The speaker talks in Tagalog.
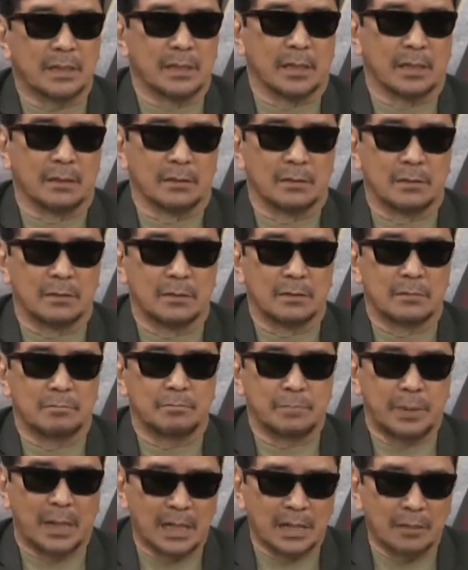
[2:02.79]
kayo
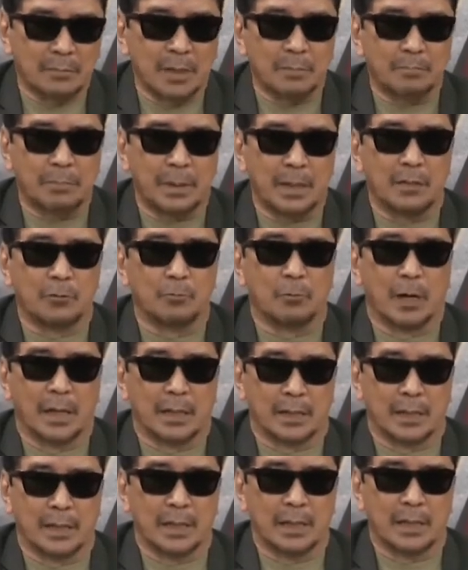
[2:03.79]
para
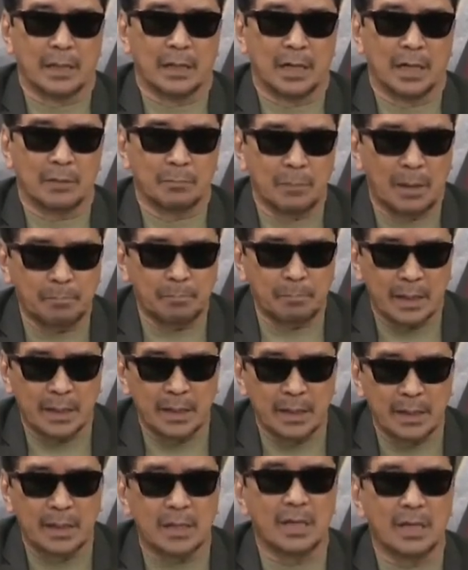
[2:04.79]
magpaliwanag at
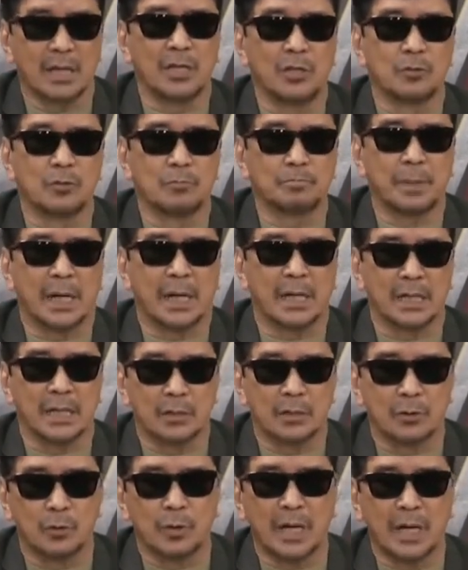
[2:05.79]
mapakinggan ang inyong
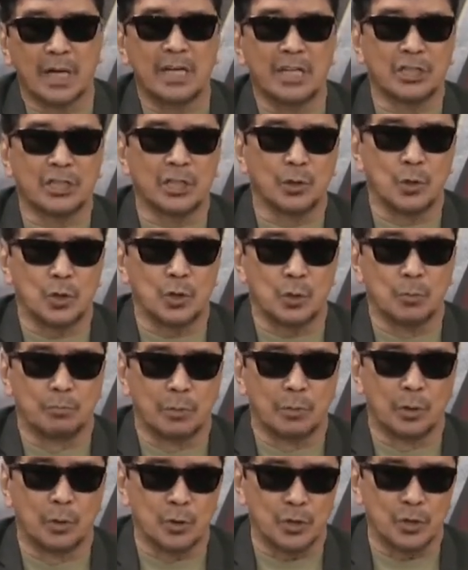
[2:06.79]
panig kung kayo
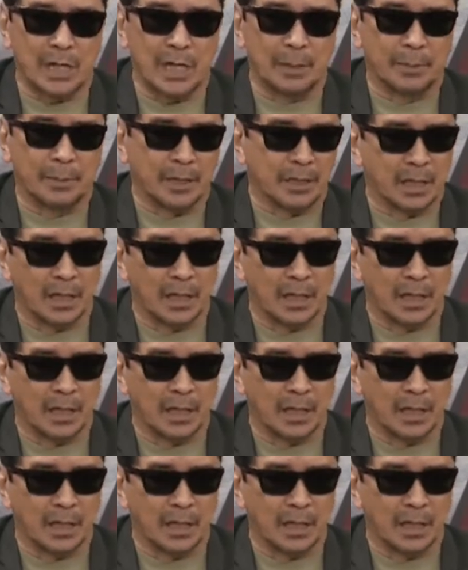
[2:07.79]
isinusumbong ho sa amin.